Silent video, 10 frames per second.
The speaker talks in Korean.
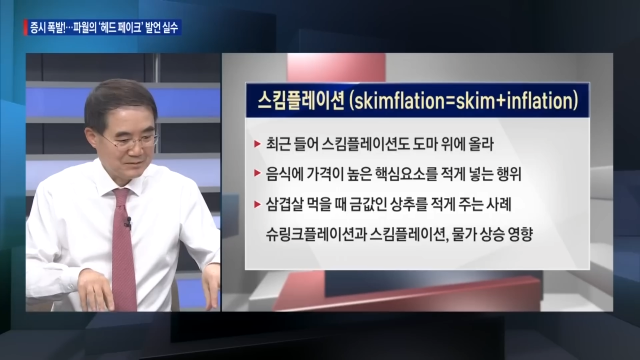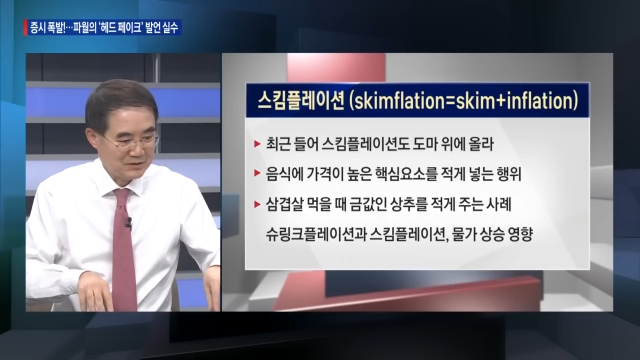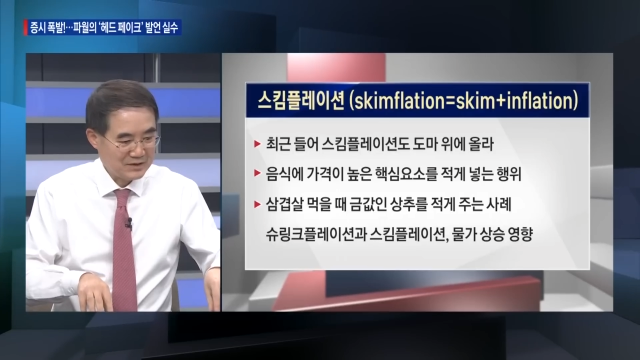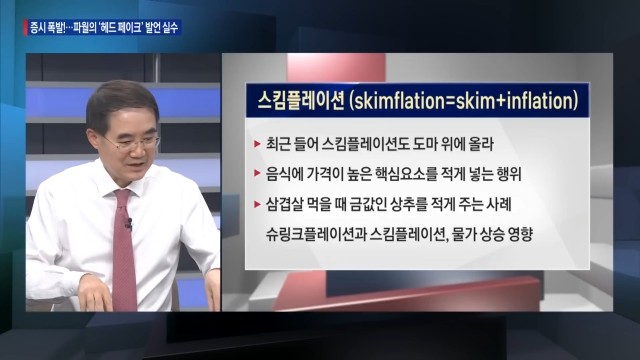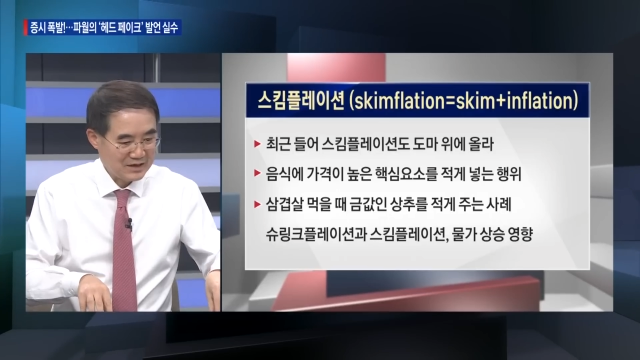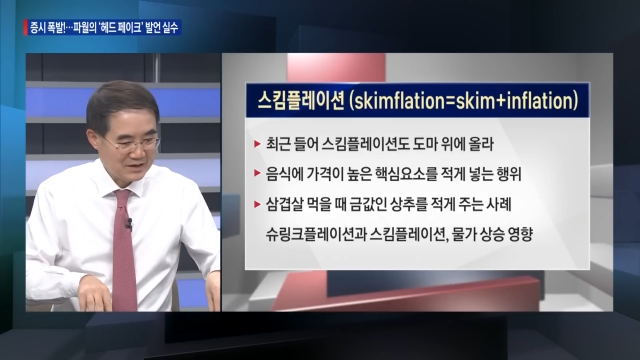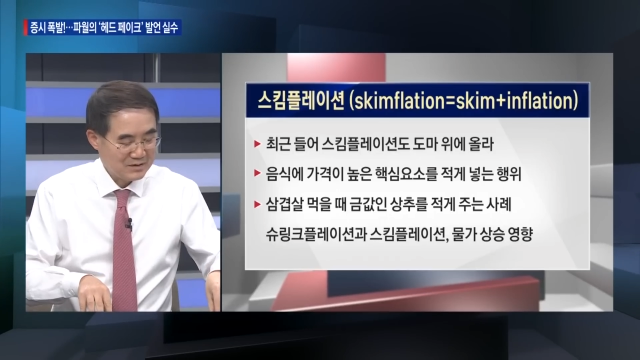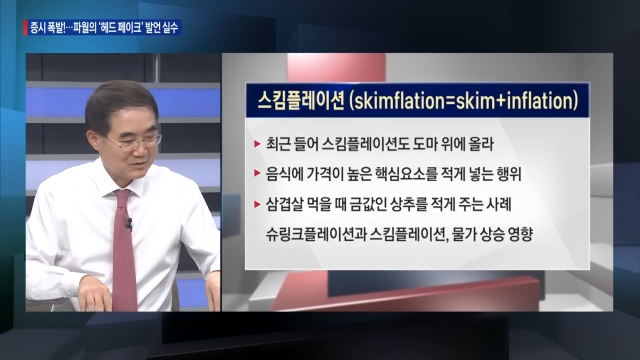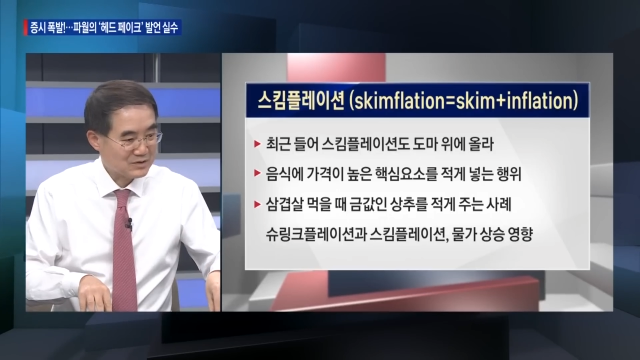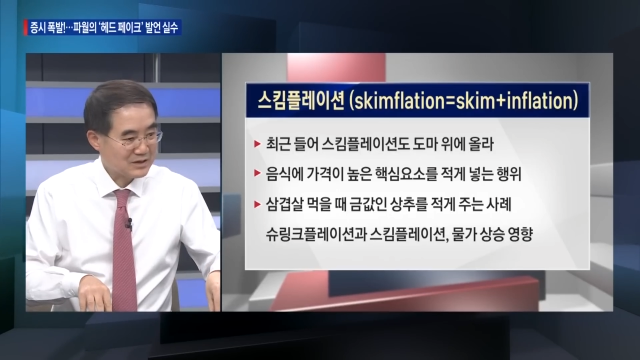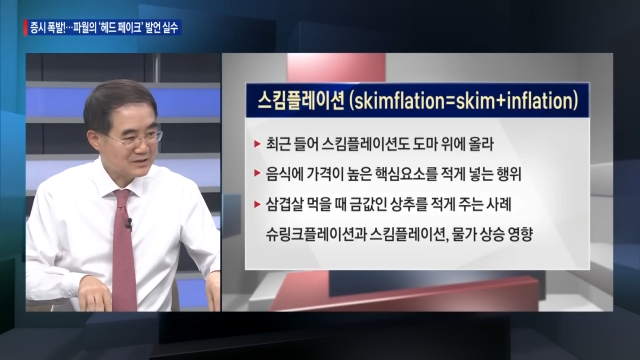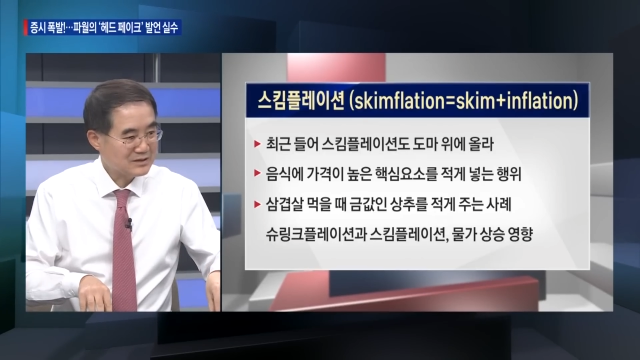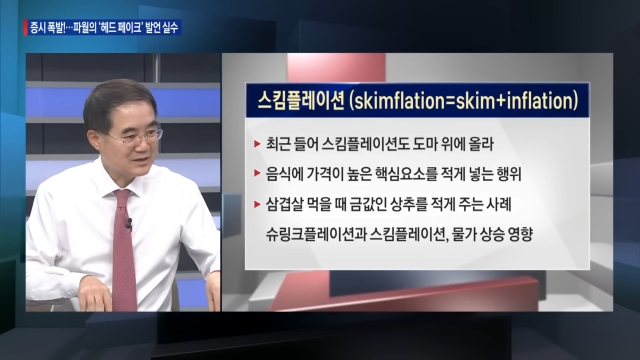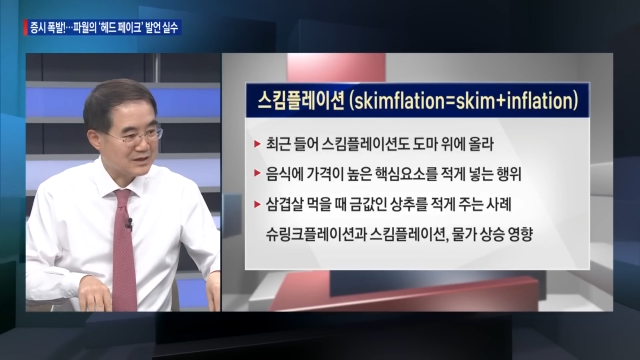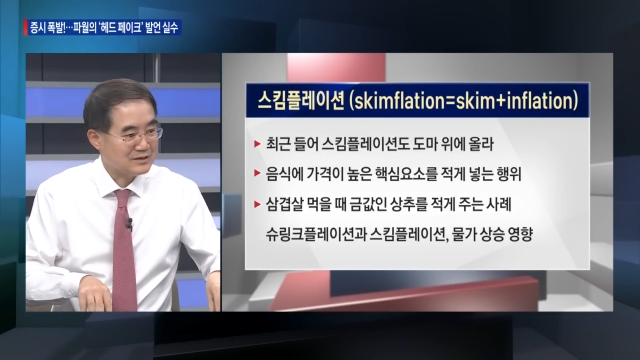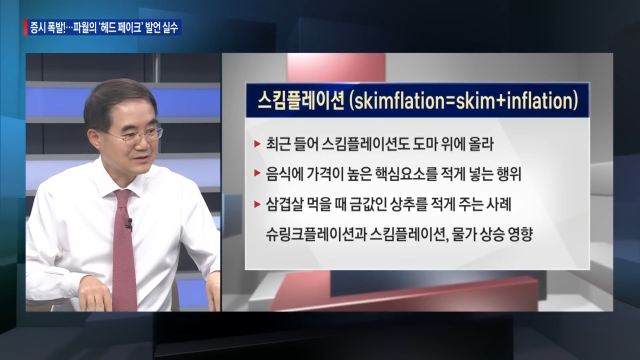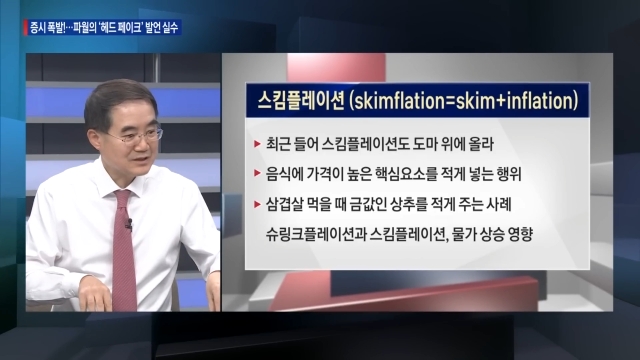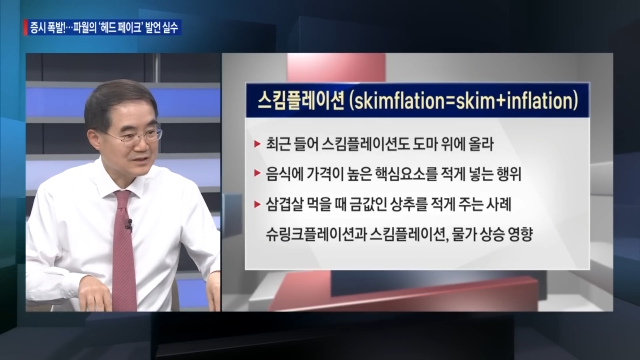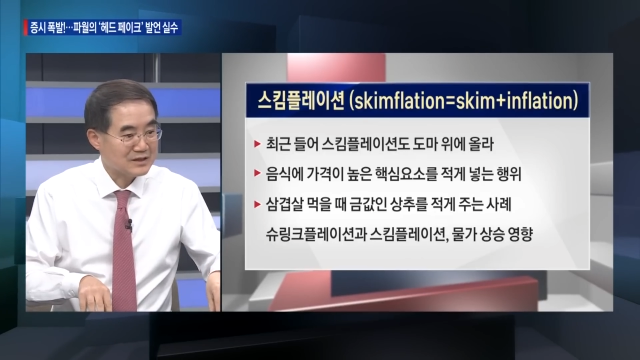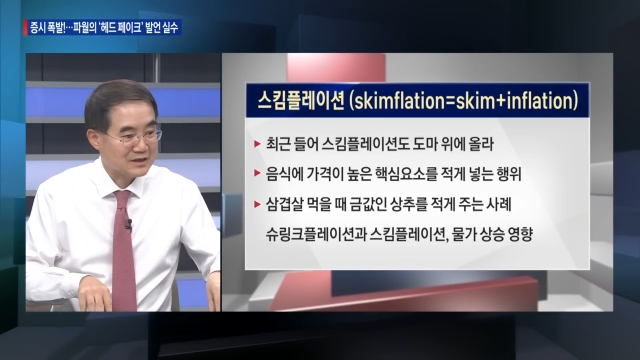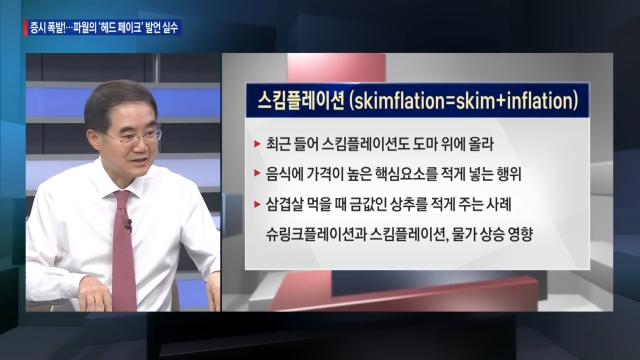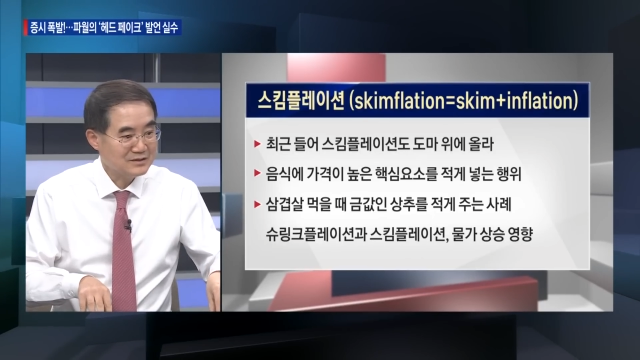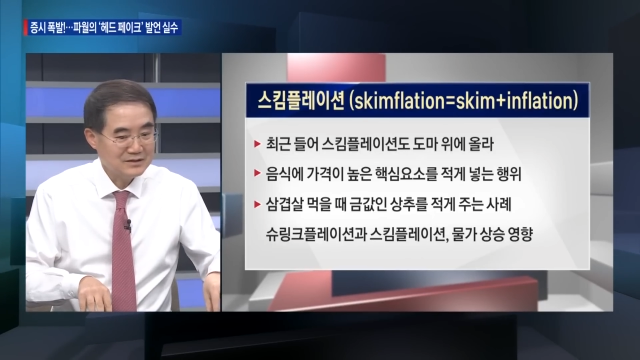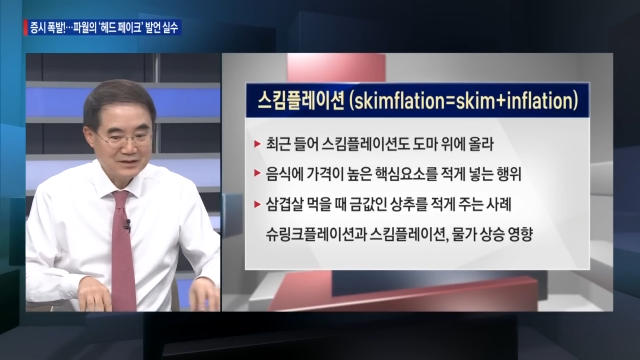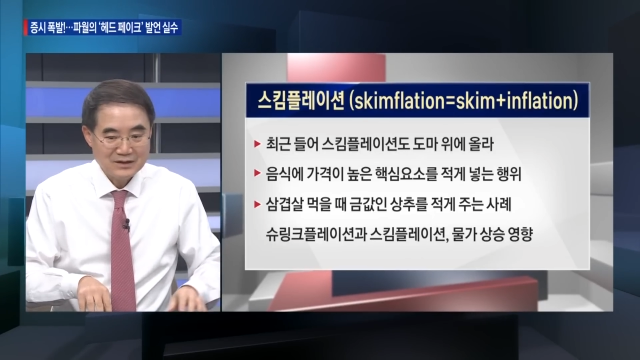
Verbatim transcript: 이번에 물가가 크게 안정되니까